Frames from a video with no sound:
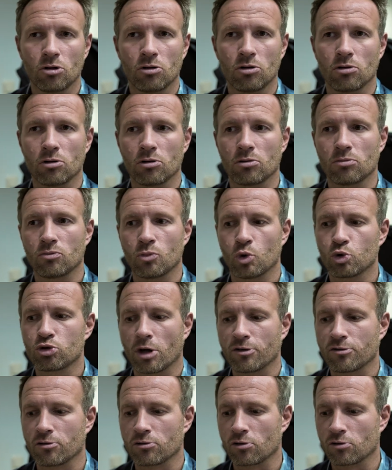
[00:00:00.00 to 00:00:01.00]
Ähm, und
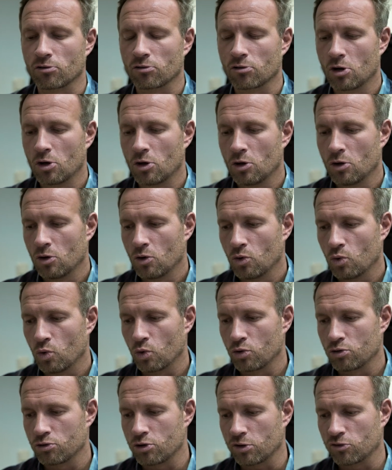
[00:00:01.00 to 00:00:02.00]
das ist es.
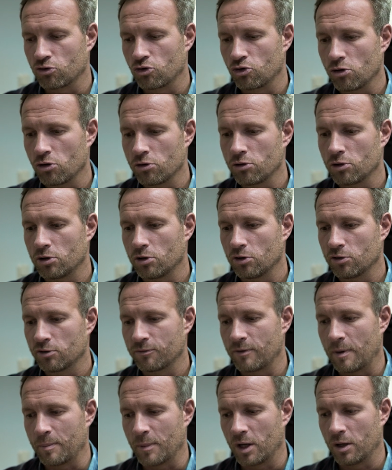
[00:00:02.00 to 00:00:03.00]
Und das Schöne ist,
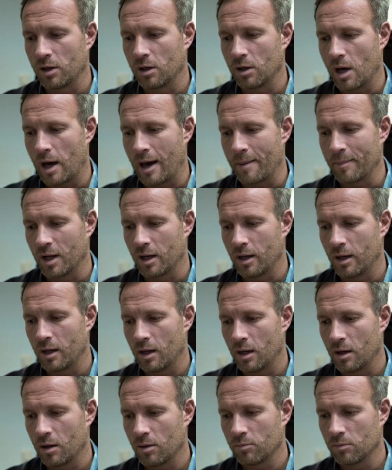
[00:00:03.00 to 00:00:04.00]
wenn man
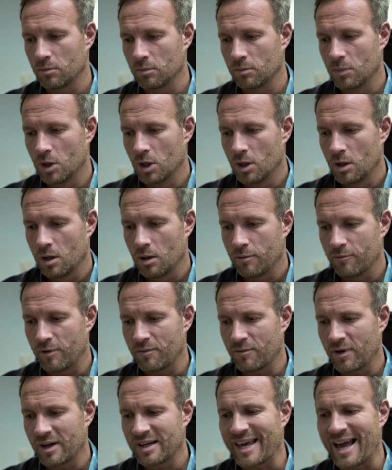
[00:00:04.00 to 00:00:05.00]
einmal, ähm,
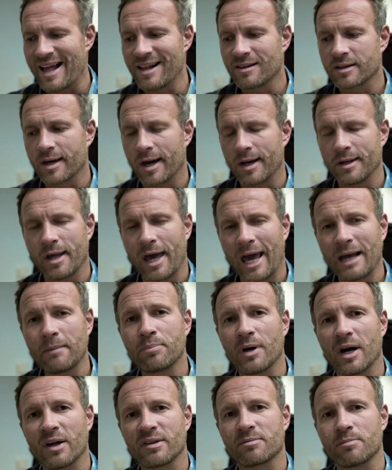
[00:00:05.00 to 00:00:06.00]
wenn, Geld kein
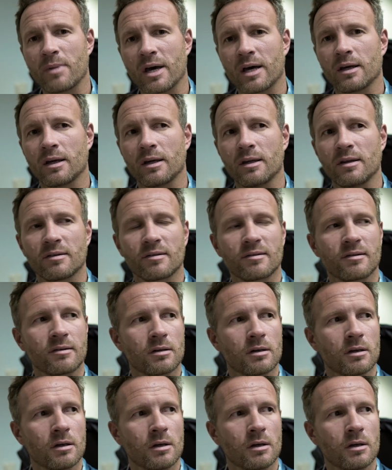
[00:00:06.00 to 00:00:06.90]
Engpass mehr ist,